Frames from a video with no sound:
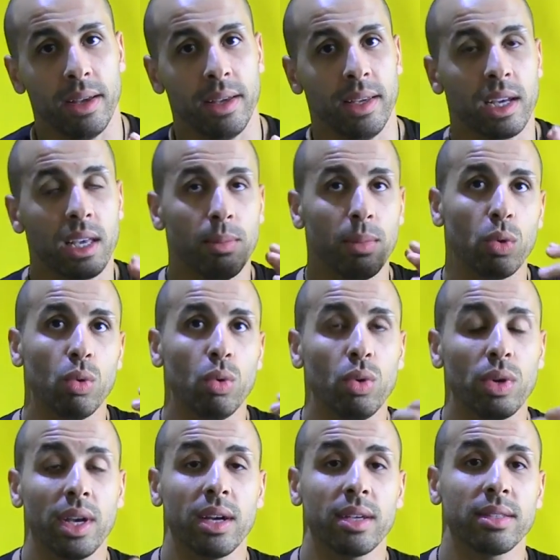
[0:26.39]
هي كيما نقولوا
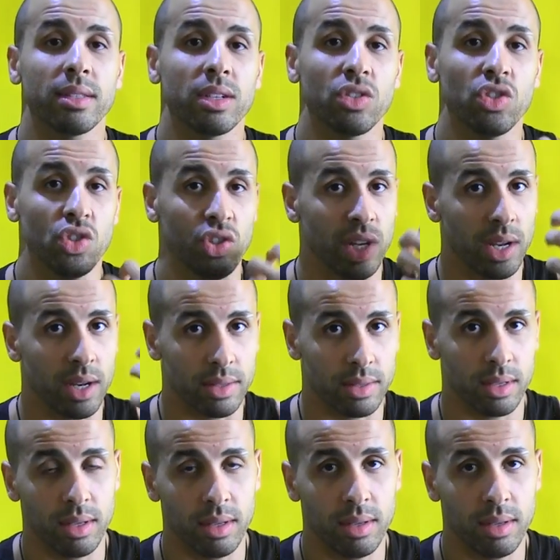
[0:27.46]
كيخصك تشجعي راسك